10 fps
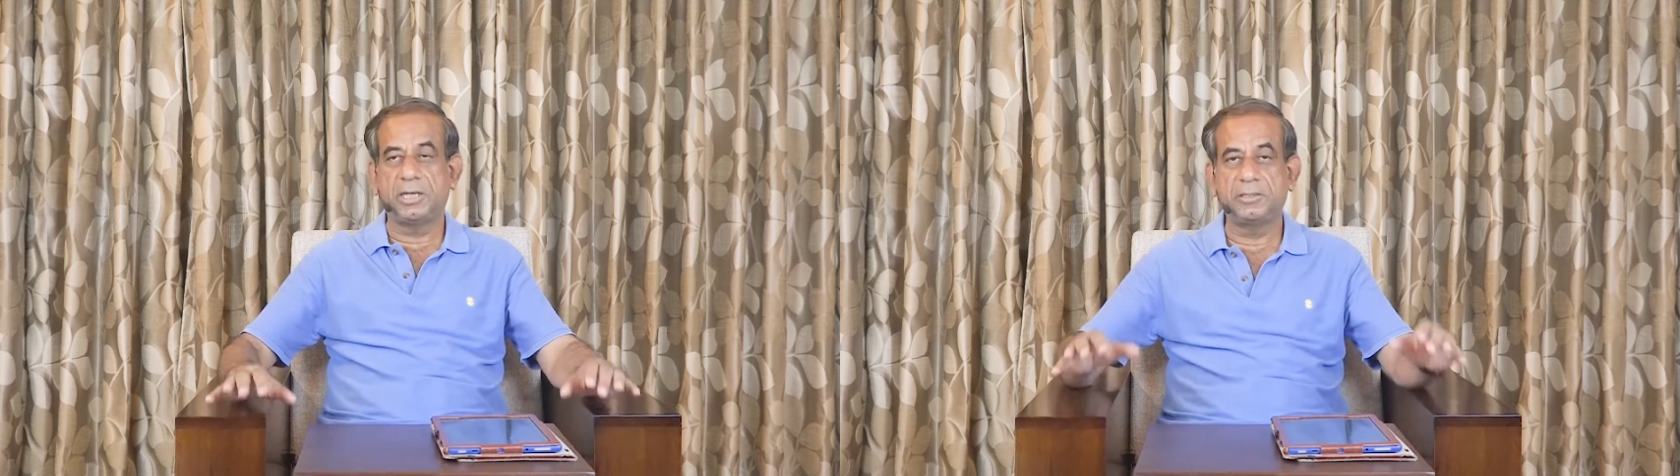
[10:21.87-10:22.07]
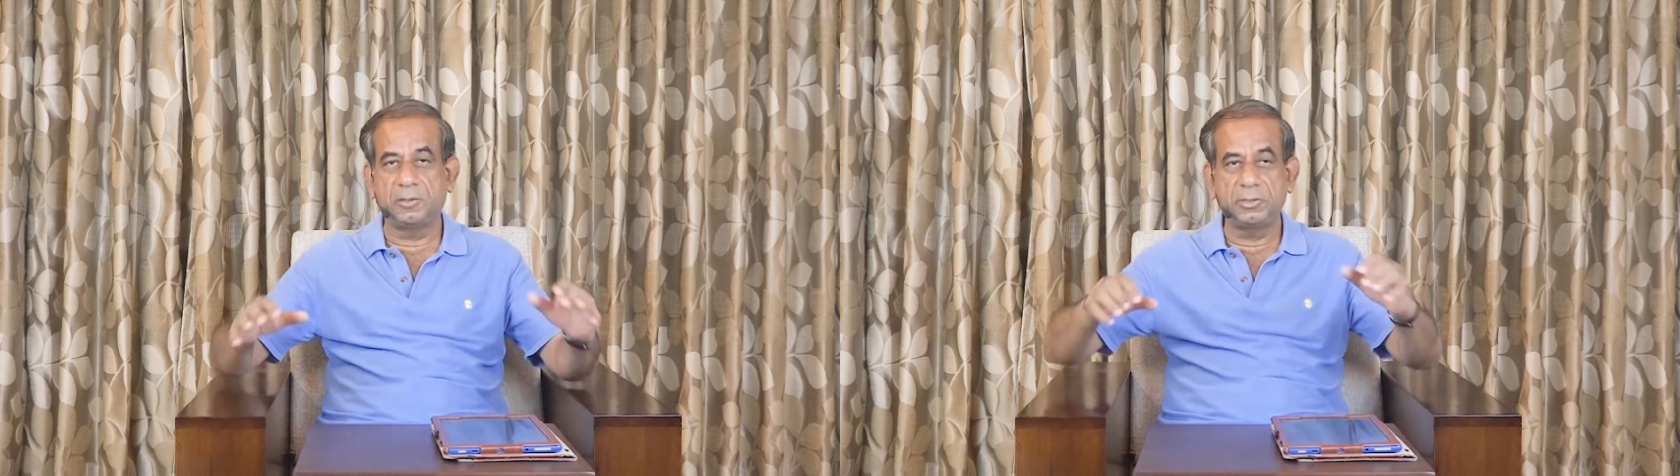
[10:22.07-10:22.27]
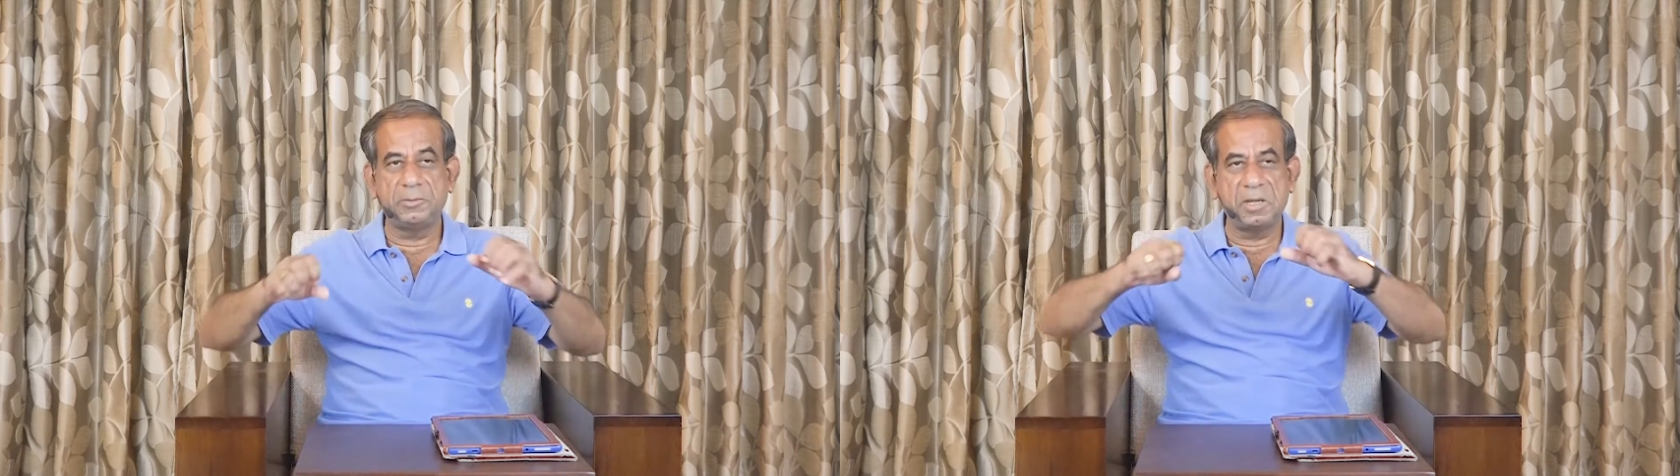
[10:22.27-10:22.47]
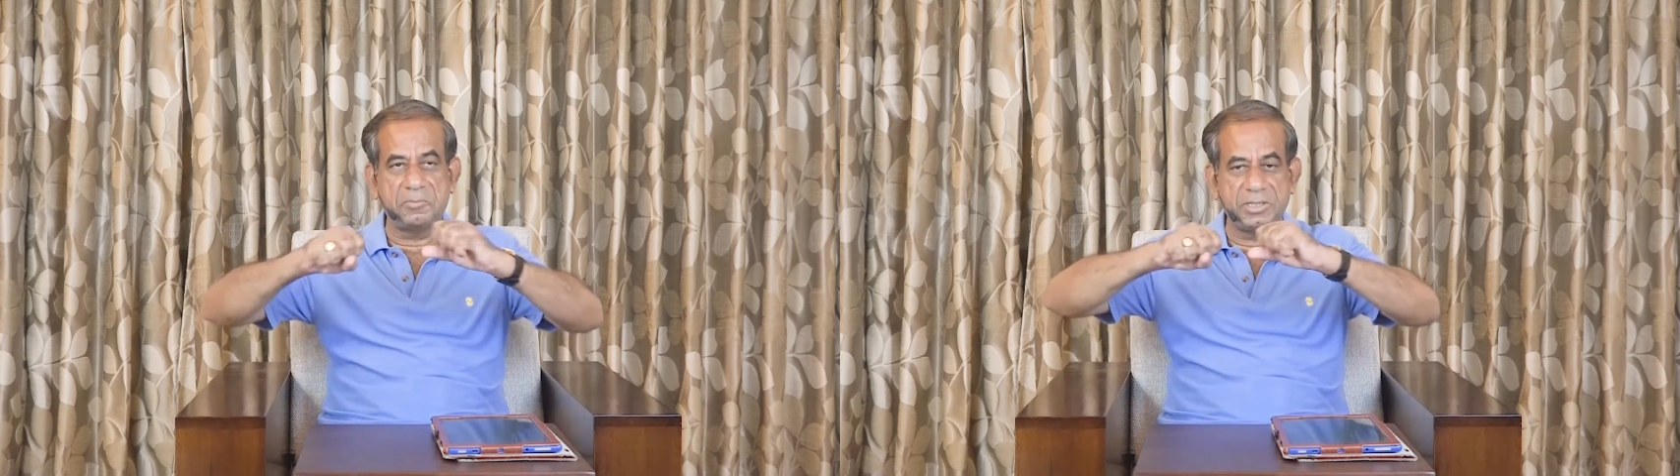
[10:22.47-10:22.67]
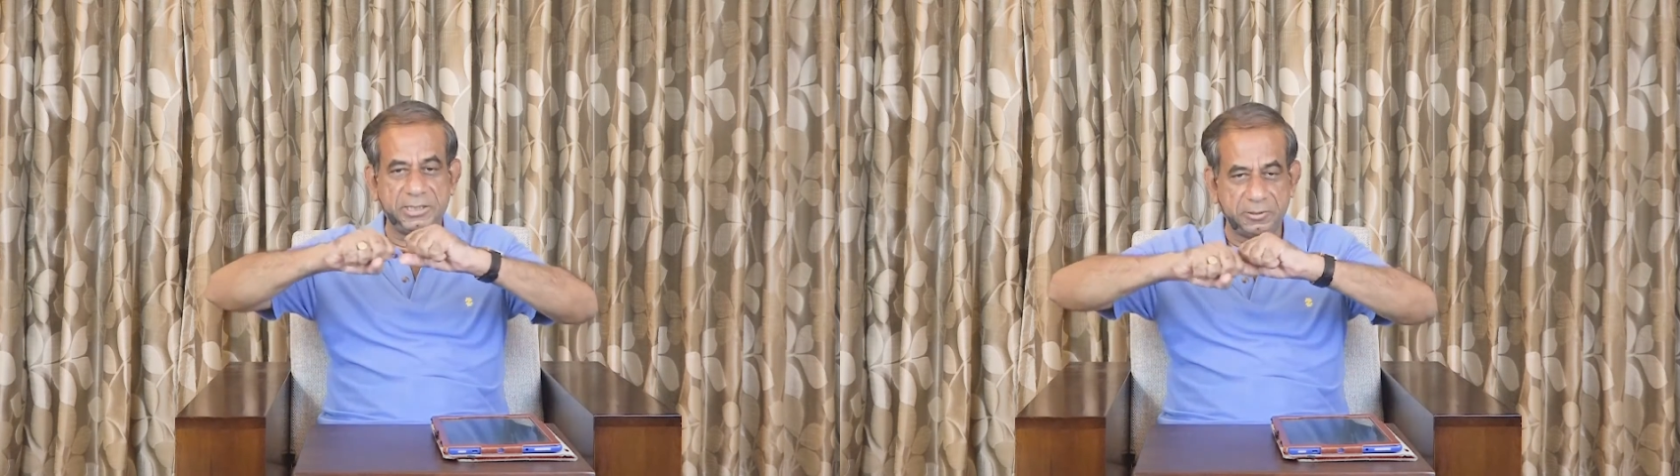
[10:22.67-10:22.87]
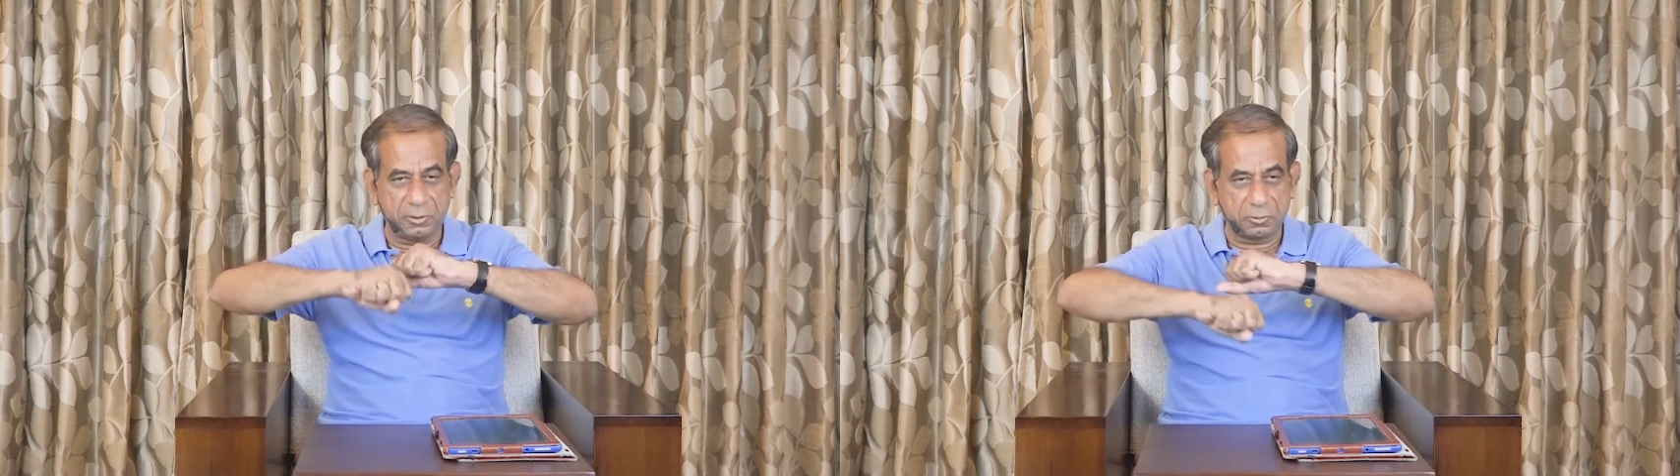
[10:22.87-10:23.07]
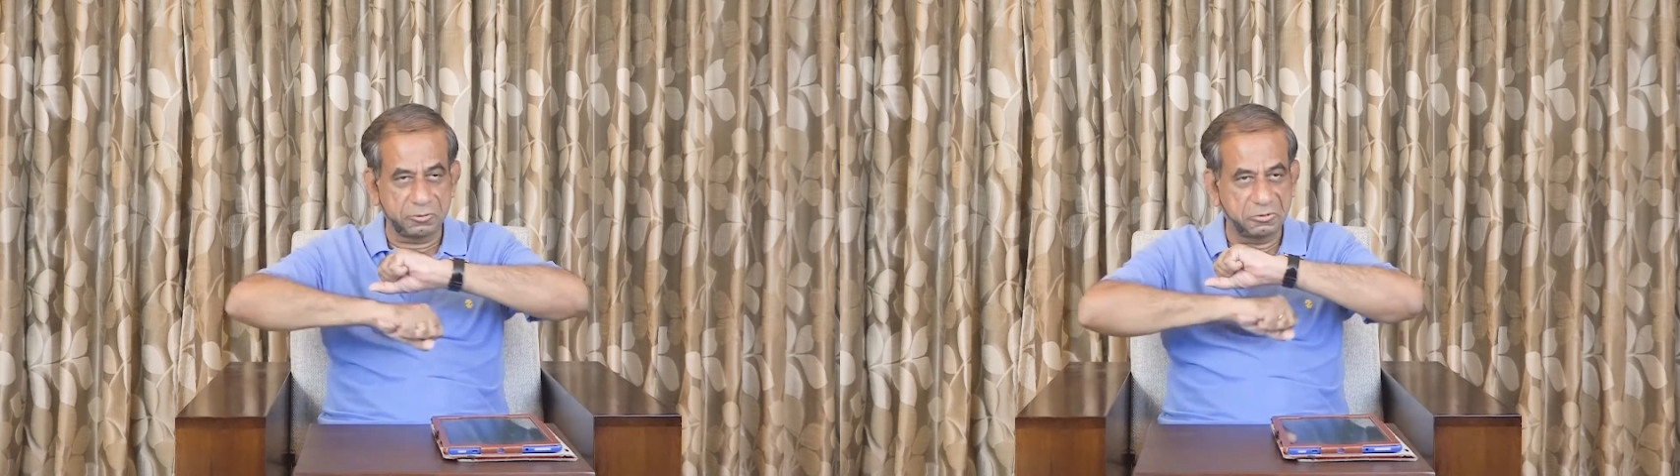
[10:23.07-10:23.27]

चाहता हूँ कि मैं अपनी इंद्रियों को